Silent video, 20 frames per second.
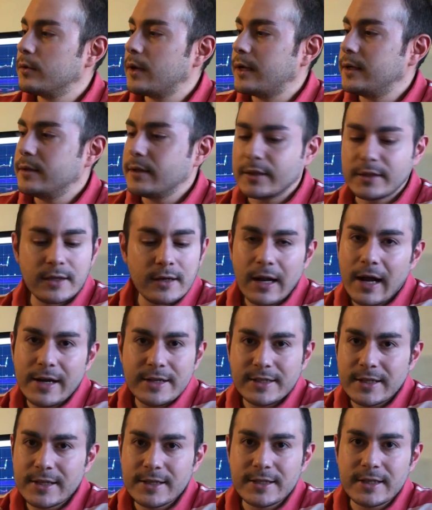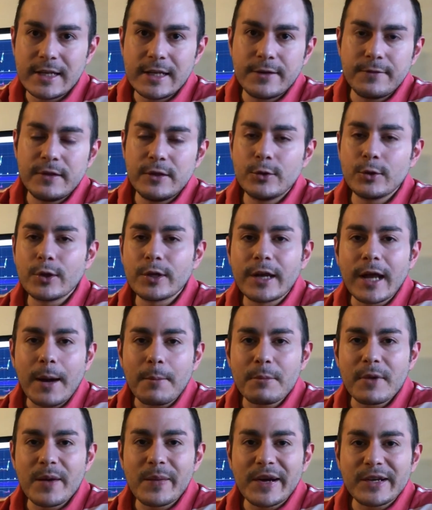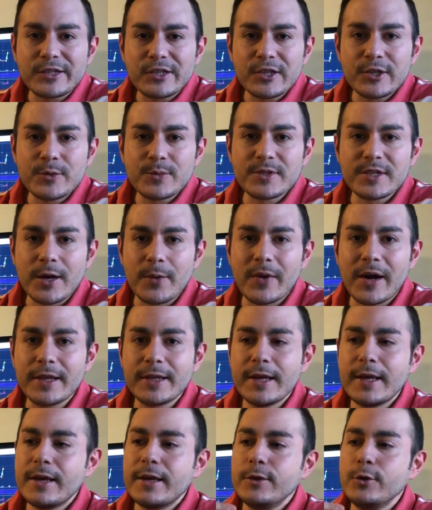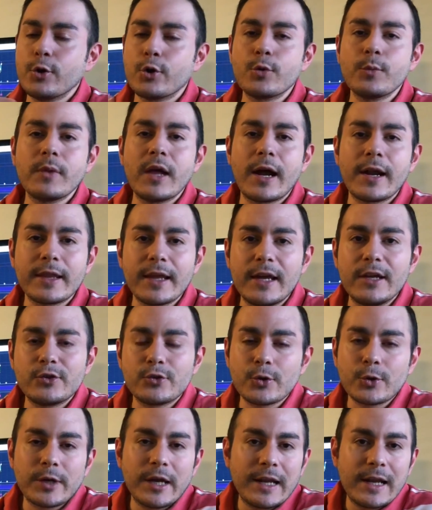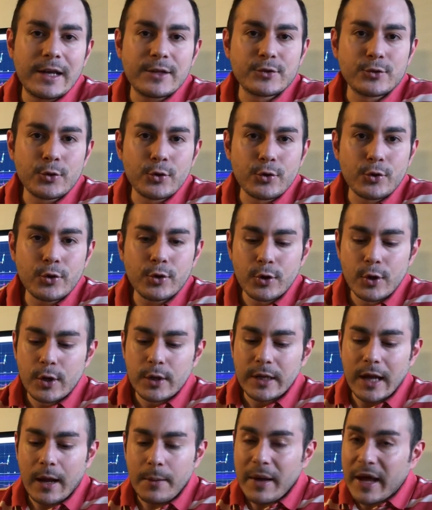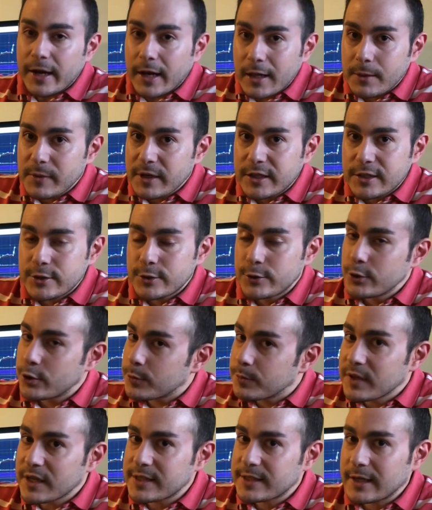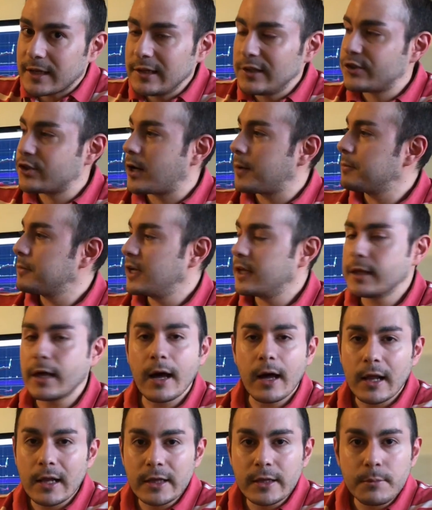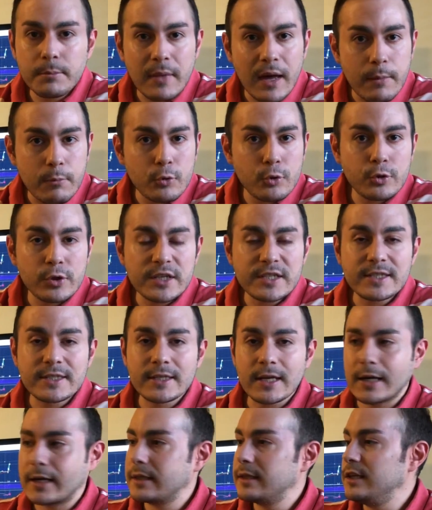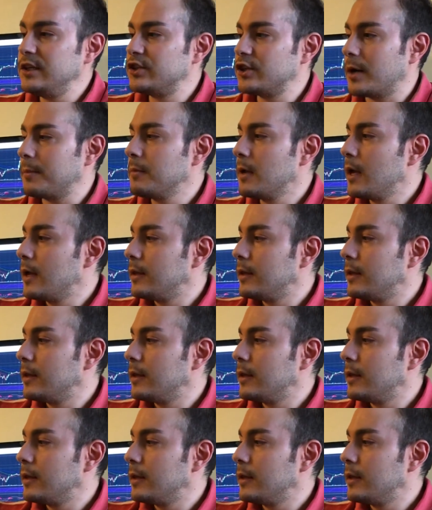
yani hatırlarsanız ilk videoları yapmaya başladığım zaman Yorumlarda en çok gelen soru ya ben almak istiyorum nasıl alacağım ya da aldım ben bunu nasıl saklayacağım?